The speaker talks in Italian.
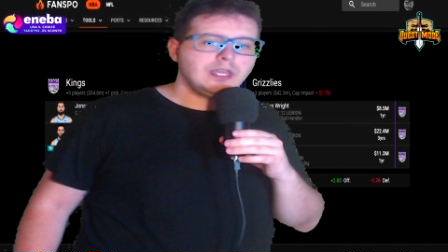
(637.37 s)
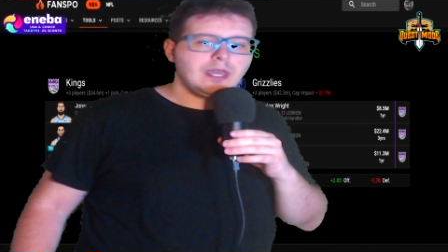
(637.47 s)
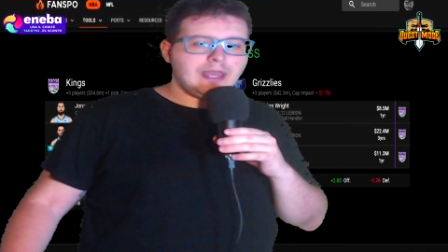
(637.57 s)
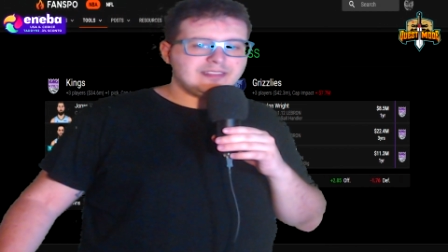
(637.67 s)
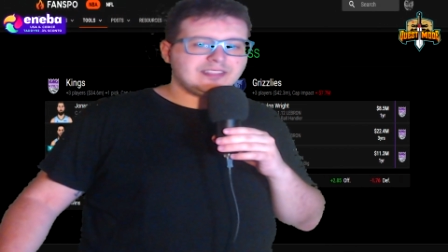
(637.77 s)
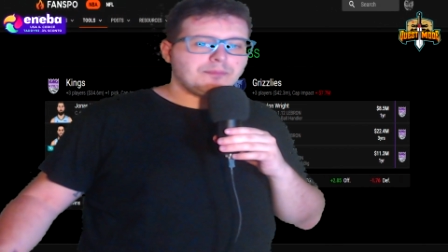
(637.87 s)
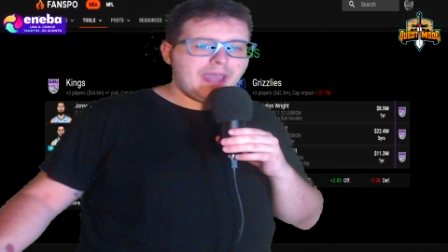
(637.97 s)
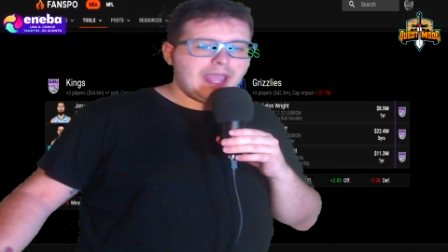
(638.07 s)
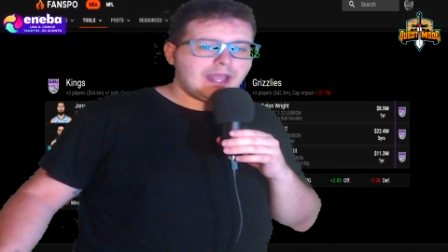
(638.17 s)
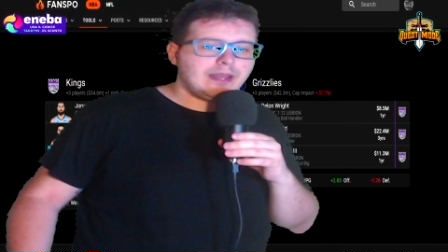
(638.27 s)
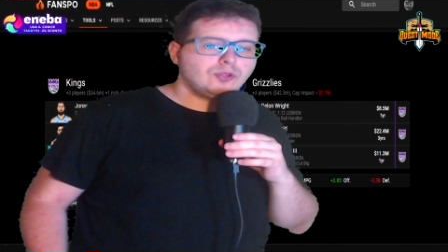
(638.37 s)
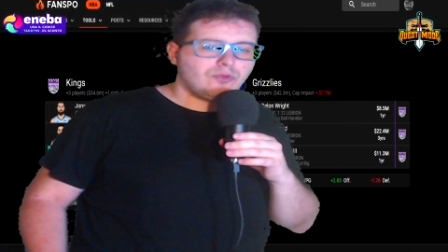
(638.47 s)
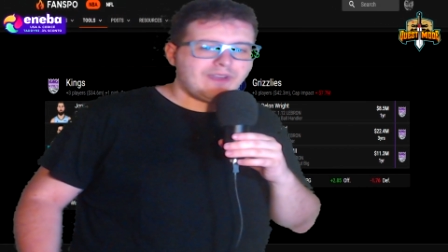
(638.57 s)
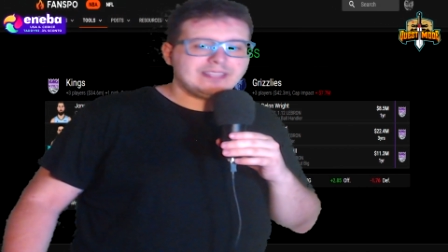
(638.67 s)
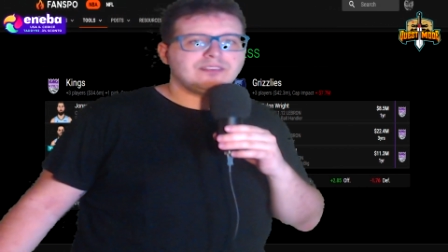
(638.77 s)
e se Bagley
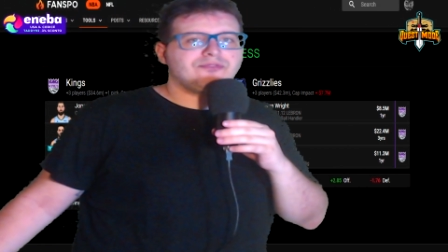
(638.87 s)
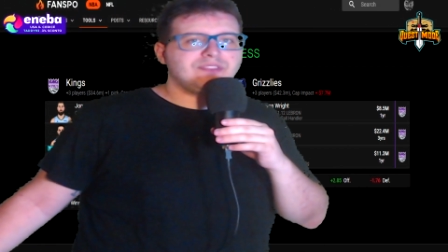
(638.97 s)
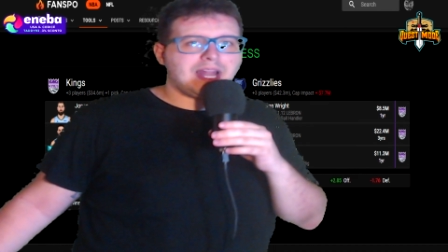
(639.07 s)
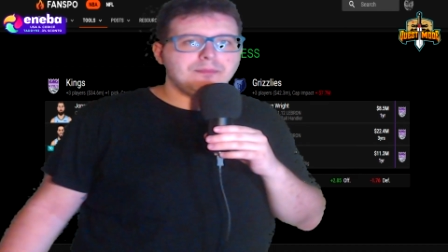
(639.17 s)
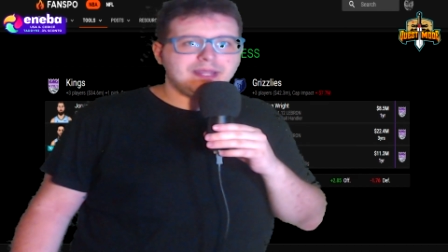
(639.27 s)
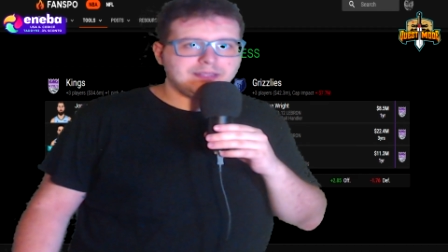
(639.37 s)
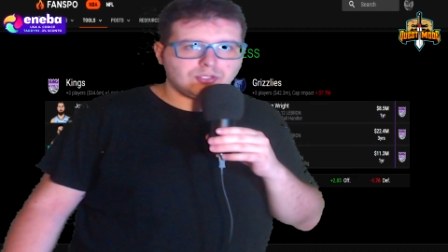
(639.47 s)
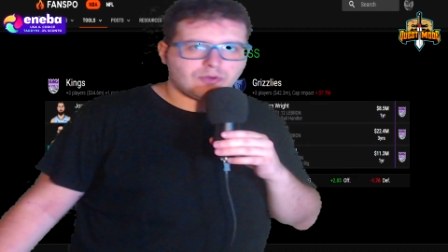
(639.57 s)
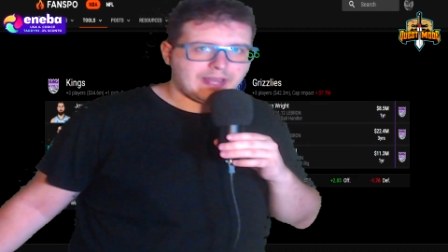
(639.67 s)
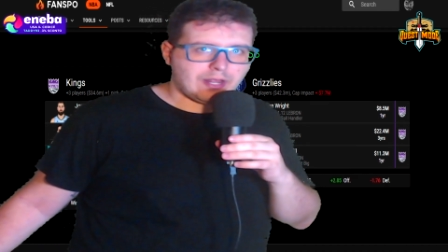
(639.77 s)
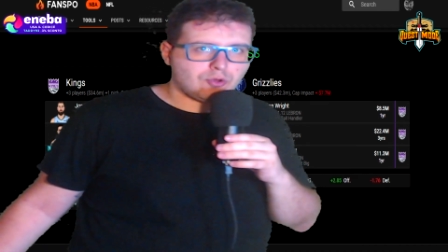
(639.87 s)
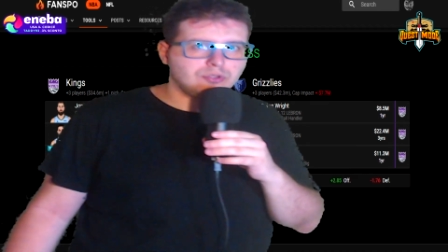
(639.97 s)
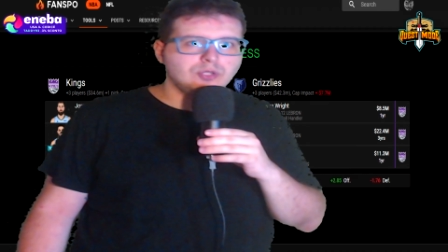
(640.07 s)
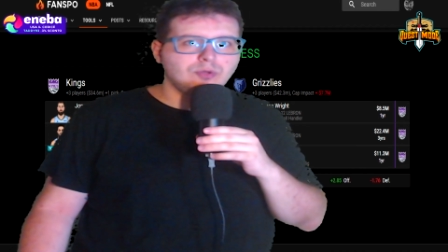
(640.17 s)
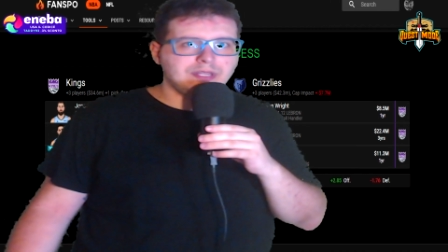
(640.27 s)
dovesse finalmente trovare
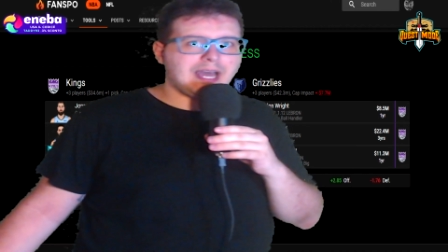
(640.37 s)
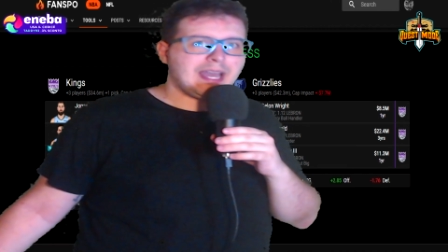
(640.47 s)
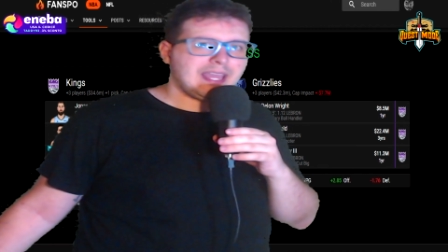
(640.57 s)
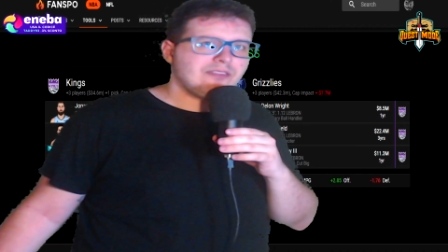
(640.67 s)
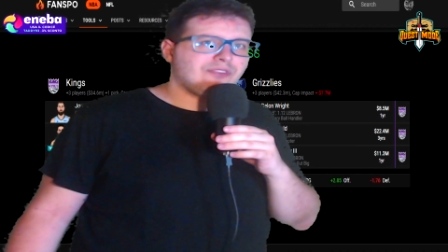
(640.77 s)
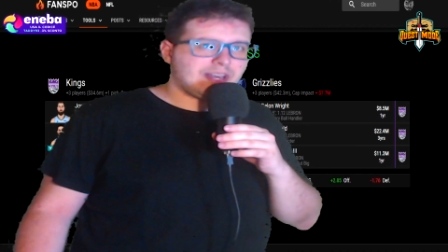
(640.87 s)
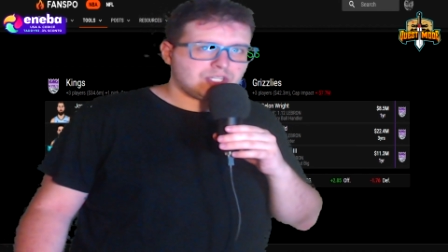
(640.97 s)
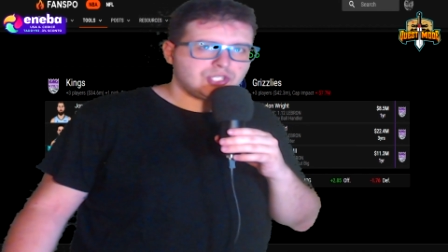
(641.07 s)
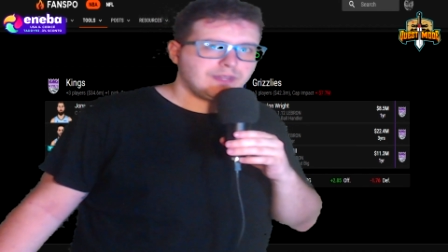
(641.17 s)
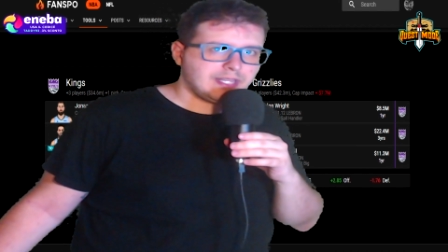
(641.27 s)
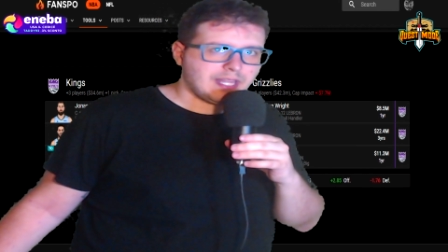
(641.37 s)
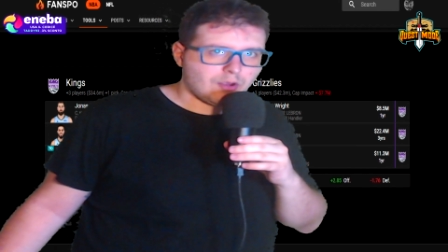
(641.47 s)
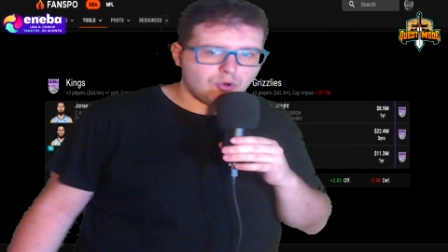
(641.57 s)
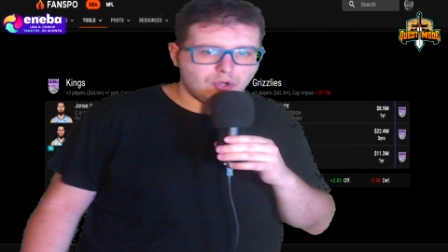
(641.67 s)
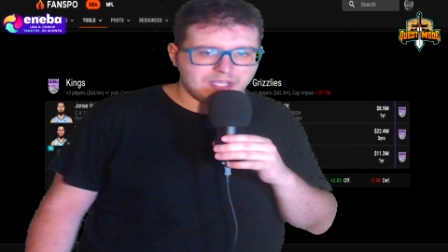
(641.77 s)
continuità e farci vedere
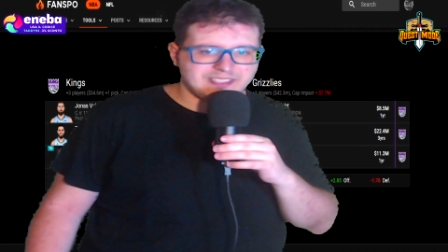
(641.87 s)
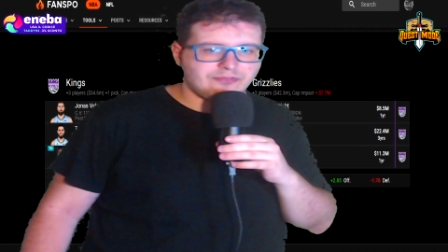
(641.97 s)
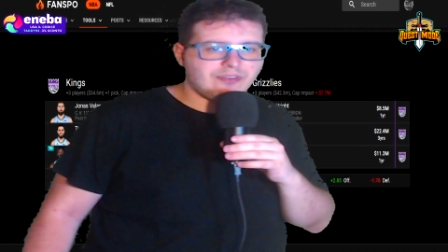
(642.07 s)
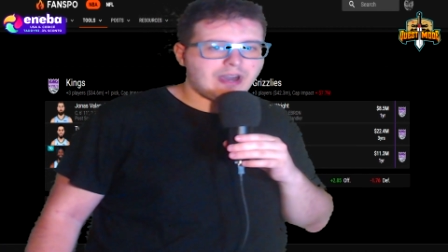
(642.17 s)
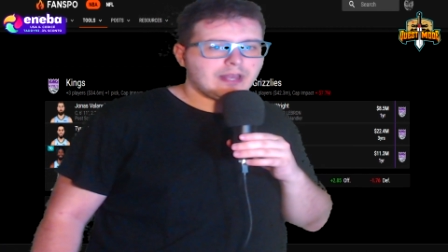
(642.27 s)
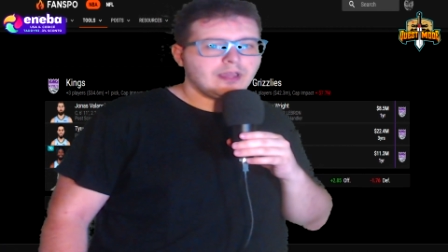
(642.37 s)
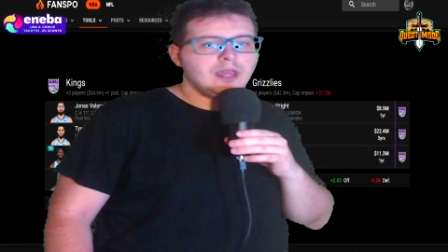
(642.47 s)
quello che sa fare.